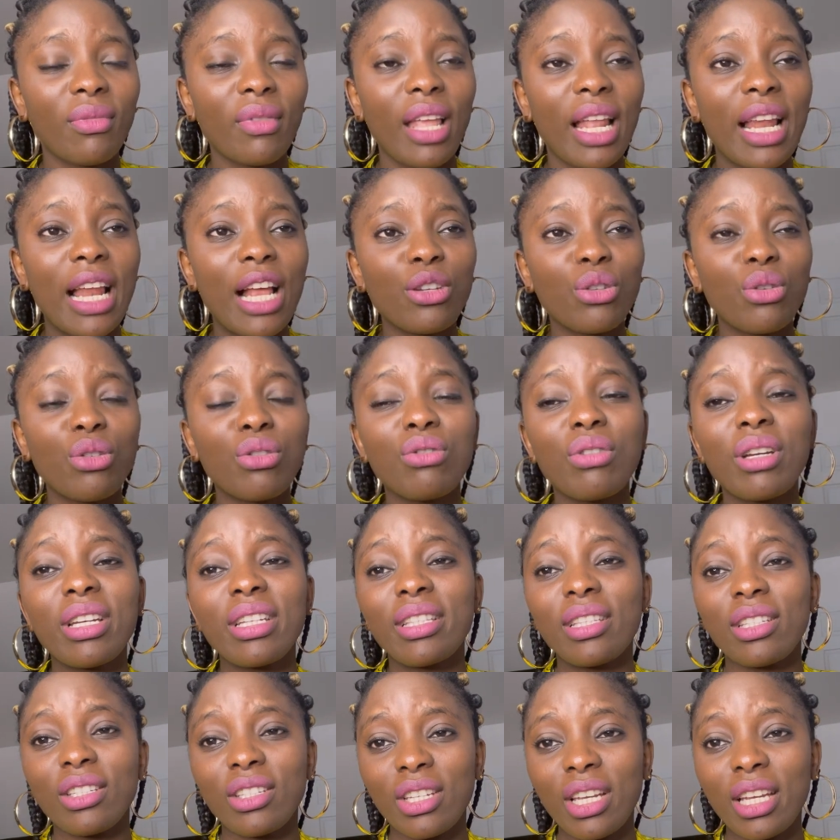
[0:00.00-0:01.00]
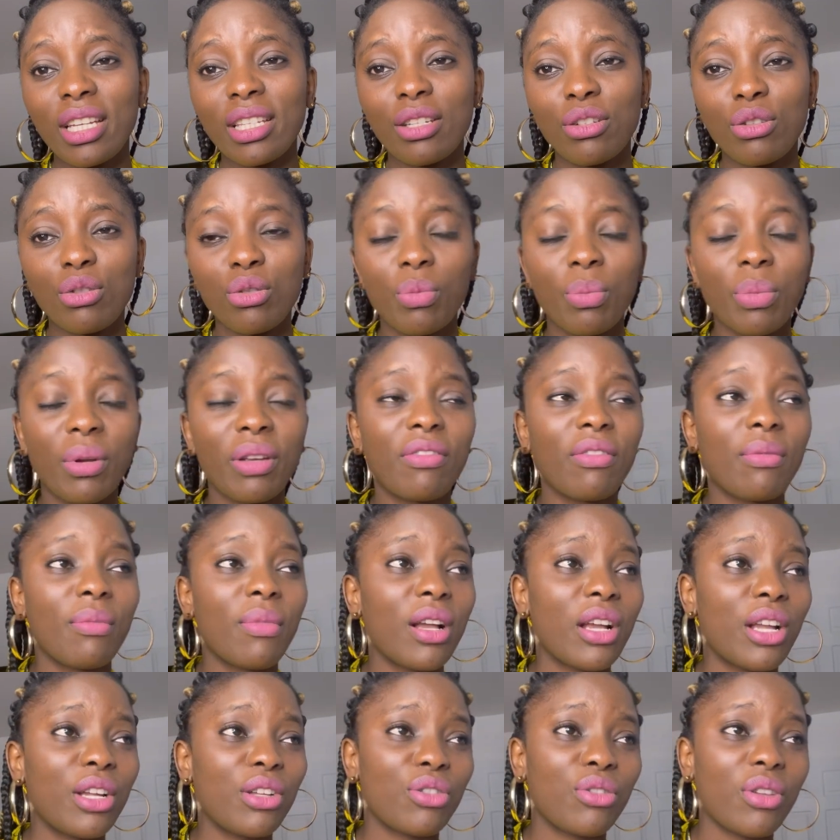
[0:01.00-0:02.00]
la chose dont j'ai été surpris vraiment
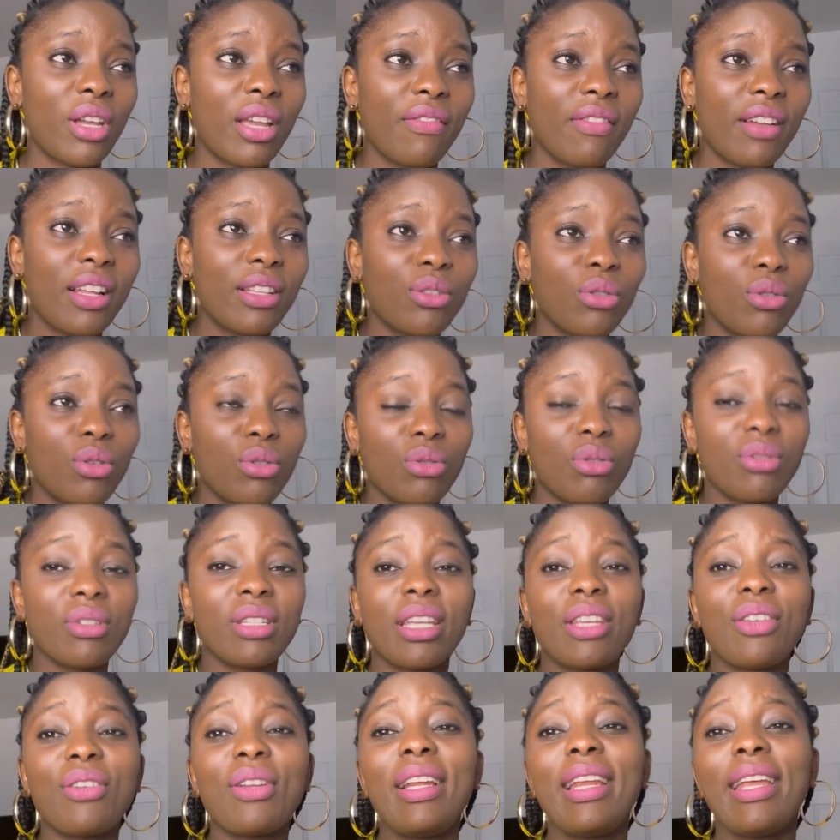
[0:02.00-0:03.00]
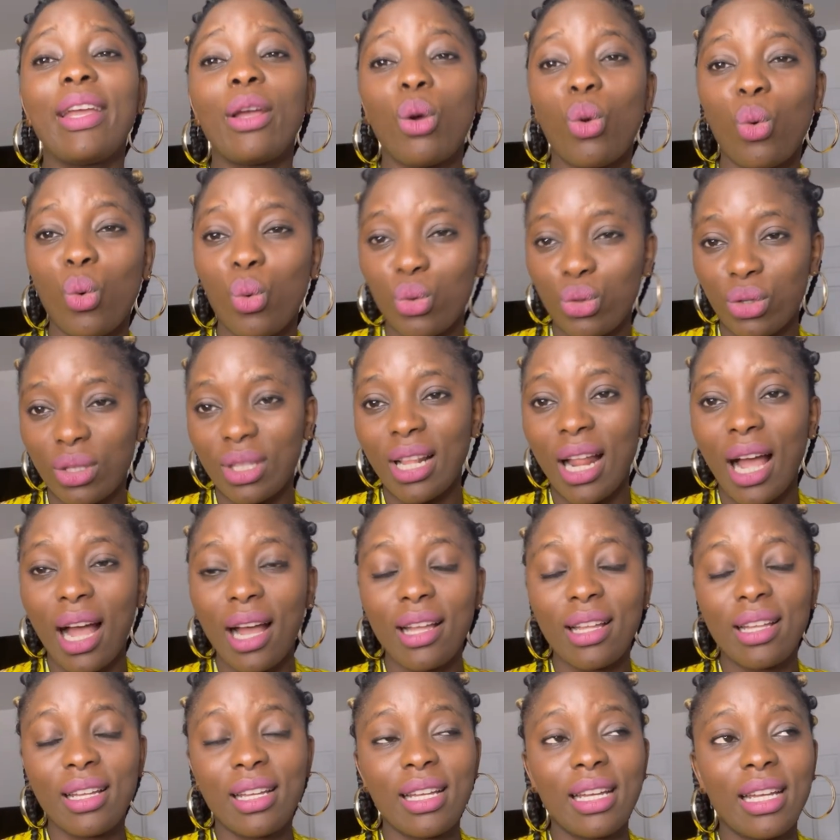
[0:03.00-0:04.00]
quand je suis arrivée à Toronto, c'est que les routes, là,
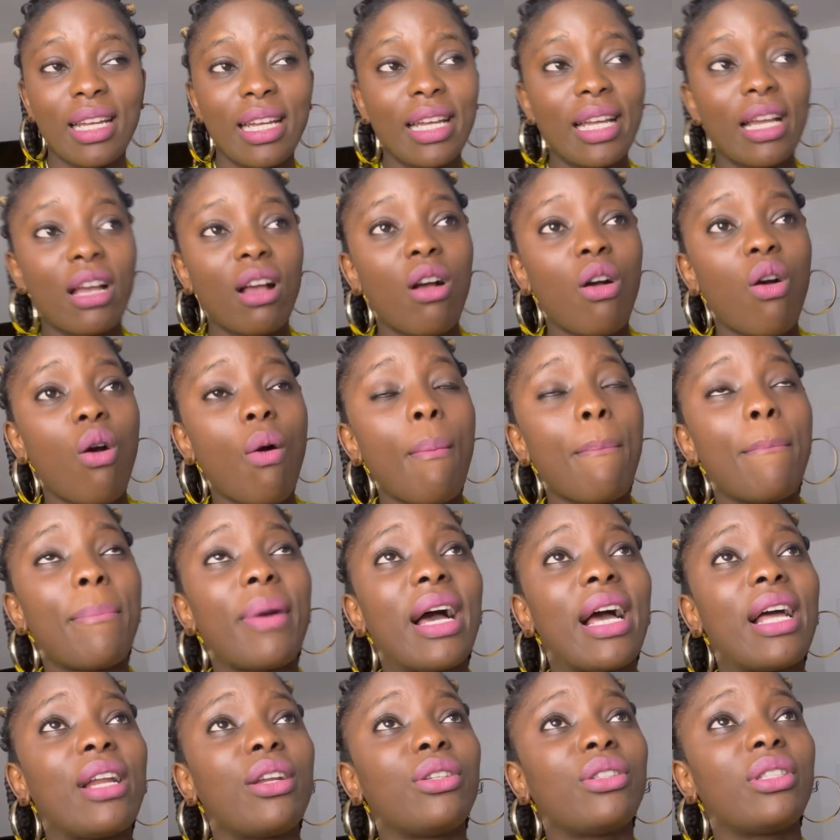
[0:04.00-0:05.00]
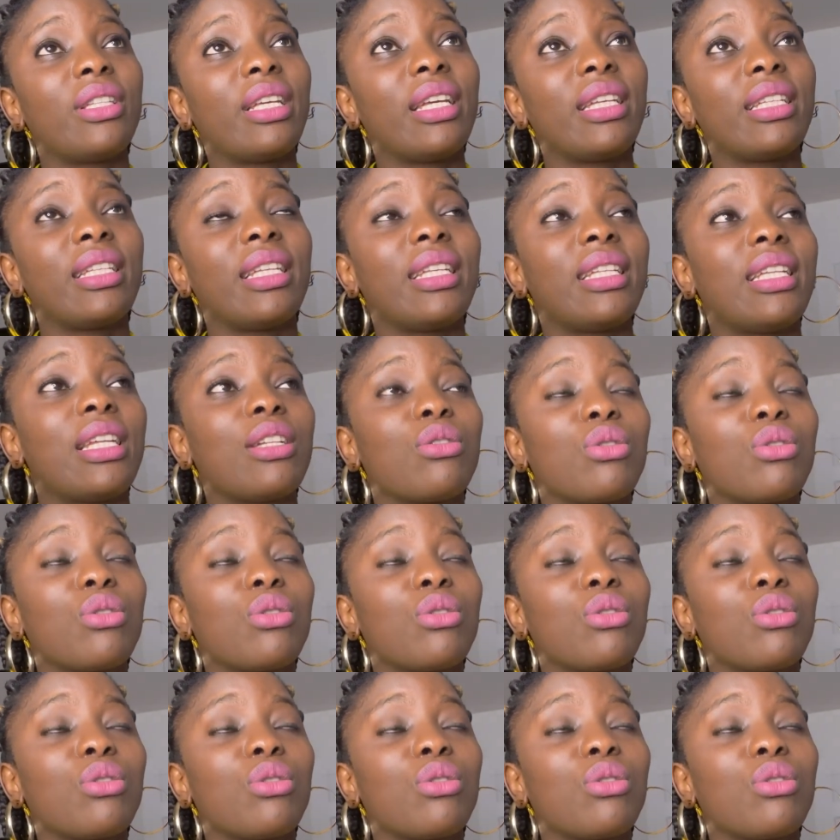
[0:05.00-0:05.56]
on parle des,